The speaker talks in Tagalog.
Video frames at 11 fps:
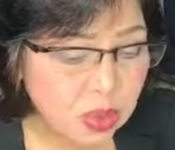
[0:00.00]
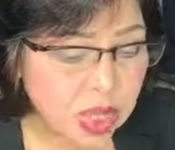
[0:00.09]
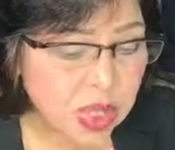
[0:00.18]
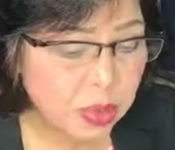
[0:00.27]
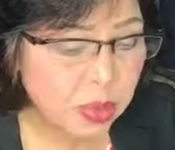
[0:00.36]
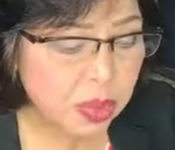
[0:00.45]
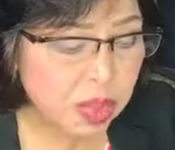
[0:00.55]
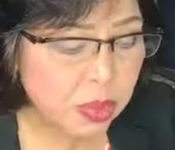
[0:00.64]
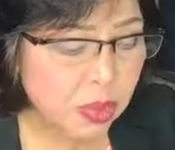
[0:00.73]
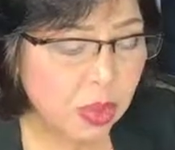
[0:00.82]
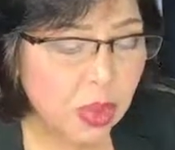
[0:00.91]
yung
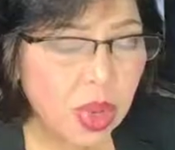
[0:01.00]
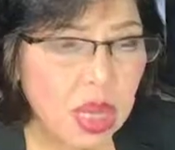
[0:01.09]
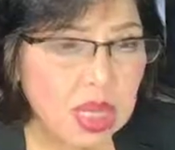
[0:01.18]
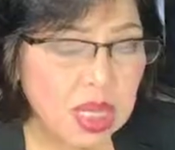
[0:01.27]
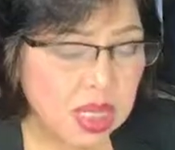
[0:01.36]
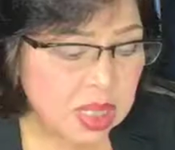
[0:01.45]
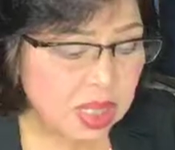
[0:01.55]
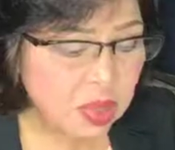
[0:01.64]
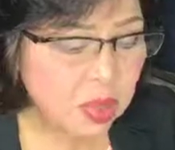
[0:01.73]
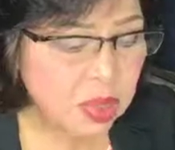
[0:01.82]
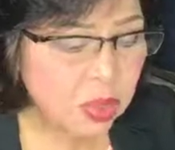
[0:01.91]
lalamunan mo,
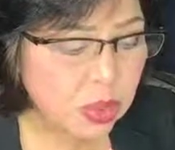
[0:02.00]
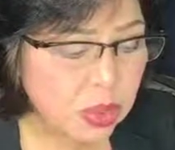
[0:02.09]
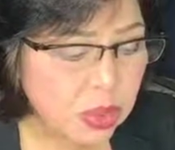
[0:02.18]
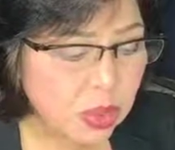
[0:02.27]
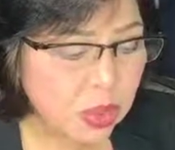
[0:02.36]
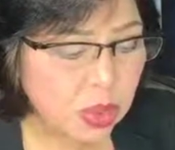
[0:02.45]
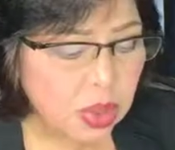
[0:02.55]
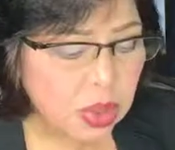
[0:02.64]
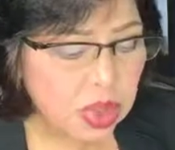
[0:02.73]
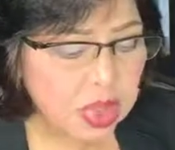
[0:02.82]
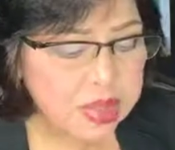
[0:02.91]
hindi manunuyo,
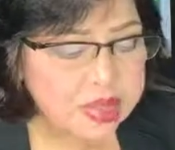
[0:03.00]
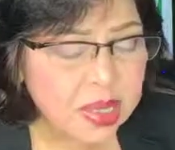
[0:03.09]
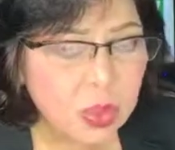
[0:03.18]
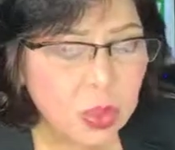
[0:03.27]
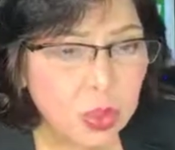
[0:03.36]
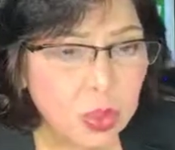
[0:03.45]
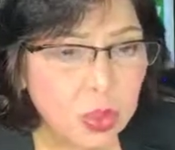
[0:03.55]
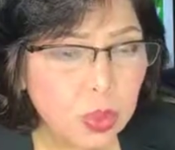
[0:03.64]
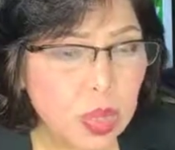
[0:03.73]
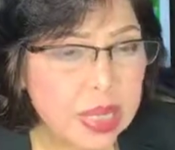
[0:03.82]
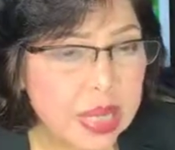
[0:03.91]
kasi ang,
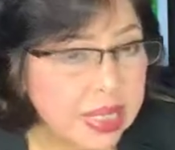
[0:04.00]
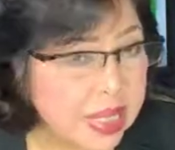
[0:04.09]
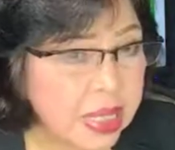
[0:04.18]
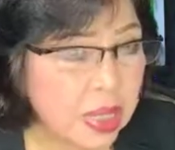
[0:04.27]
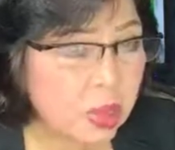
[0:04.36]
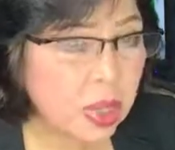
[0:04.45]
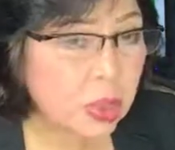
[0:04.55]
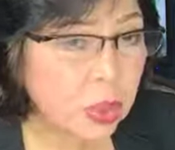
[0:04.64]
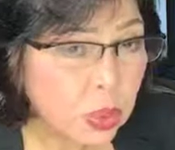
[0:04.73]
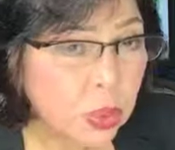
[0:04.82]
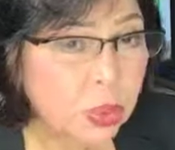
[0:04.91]
huwag kang iinom
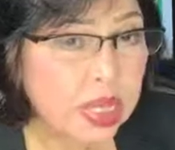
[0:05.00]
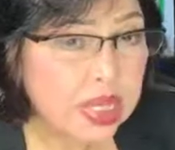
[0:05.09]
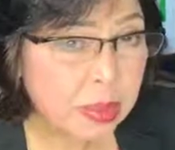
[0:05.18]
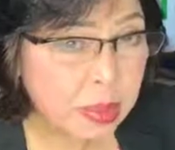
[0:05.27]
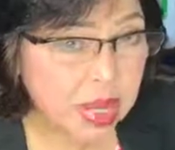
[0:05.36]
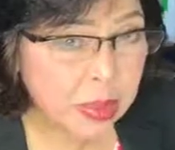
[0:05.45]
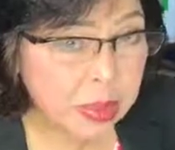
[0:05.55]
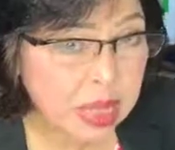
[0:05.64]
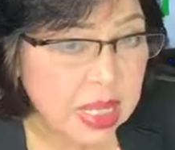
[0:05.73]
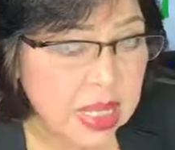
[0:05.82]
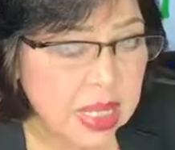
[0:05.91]
ng tubig na
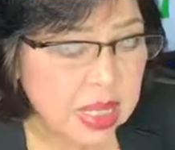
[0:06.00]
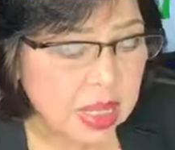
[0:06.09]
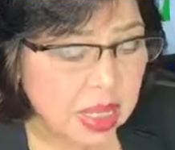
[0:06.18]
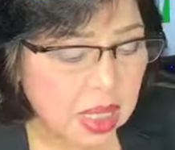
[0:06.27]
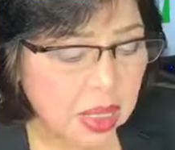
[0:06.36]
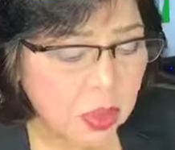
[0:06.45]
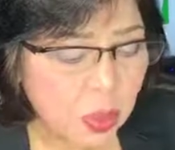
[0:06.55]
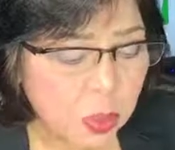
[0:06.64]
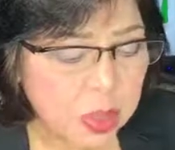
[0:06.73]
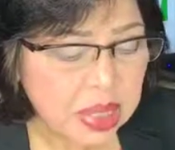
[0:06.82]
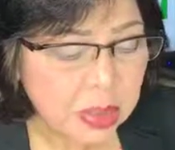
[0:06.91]
malamig. Ang
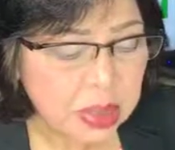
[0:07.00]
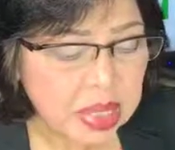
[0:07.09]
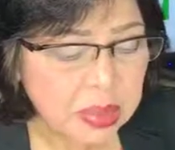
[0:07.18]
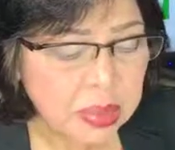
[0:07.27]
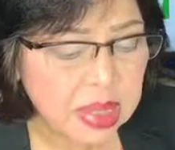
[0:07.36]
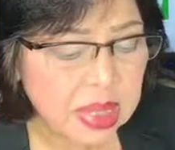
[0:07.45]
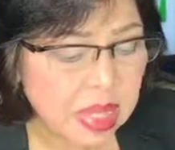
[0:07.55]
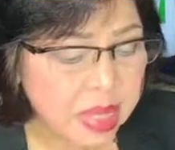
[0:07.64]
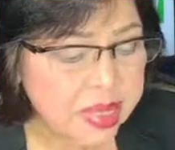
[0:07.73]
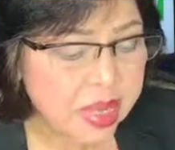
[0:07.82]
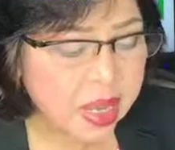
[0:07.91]
tubig na malamig
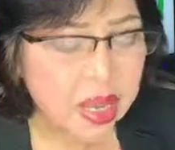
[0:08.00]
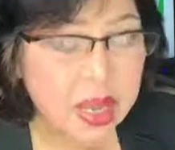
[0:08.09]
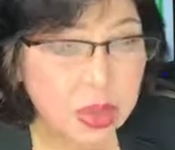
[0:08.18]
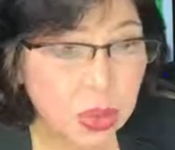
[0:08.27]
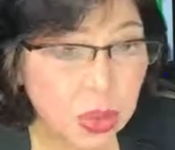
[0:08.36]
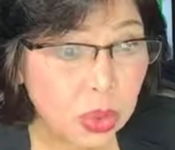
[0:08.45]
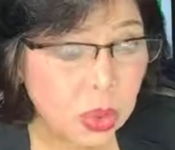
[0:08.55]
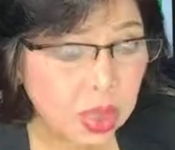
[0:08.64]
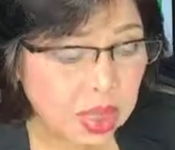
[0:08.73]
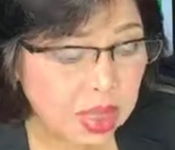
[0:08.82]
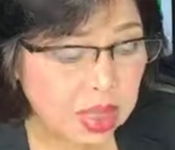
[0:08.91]
ay
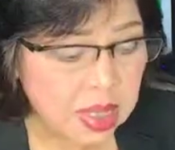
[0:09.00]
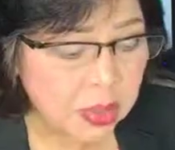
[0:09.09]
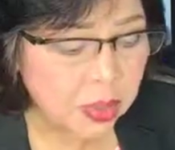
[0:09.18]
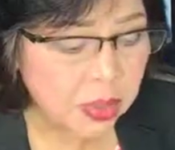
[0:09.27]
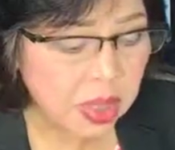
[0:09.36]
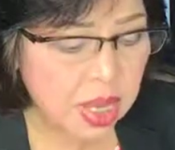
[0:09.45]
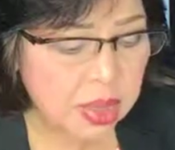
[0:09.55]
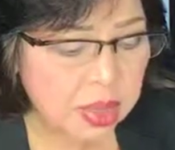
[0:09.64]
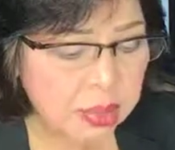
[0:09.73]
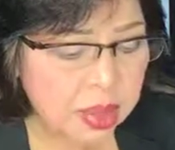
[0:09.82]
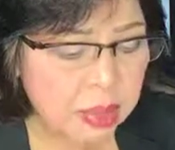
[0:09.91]
nakakatuyo ng
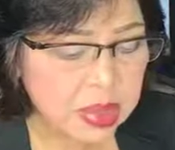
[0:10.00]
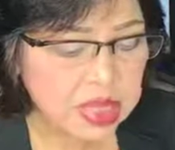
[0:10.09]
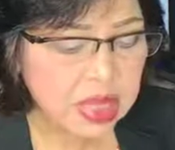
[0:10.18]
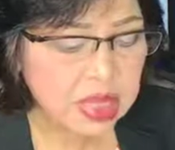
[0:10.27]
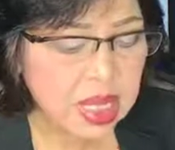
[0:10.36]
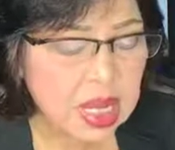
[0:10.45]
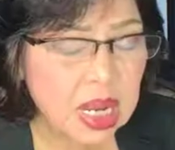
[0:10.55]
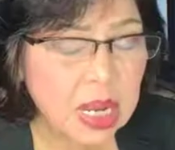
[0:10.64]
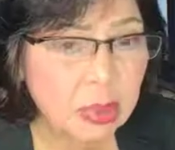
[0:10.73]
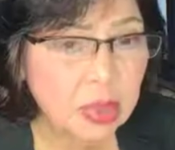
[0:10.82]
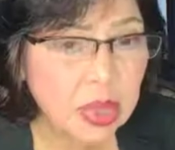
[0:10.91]
lalamunan. Pag masakit ang
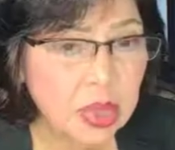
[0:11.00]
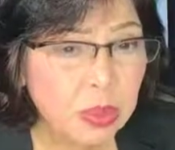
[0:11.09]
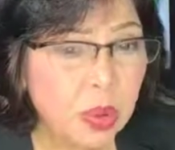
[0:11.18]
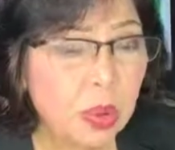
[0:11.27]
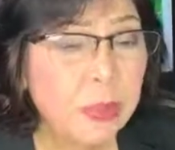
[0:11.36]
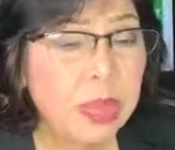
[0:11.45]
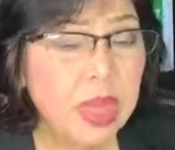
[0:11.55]
lalamunan mo,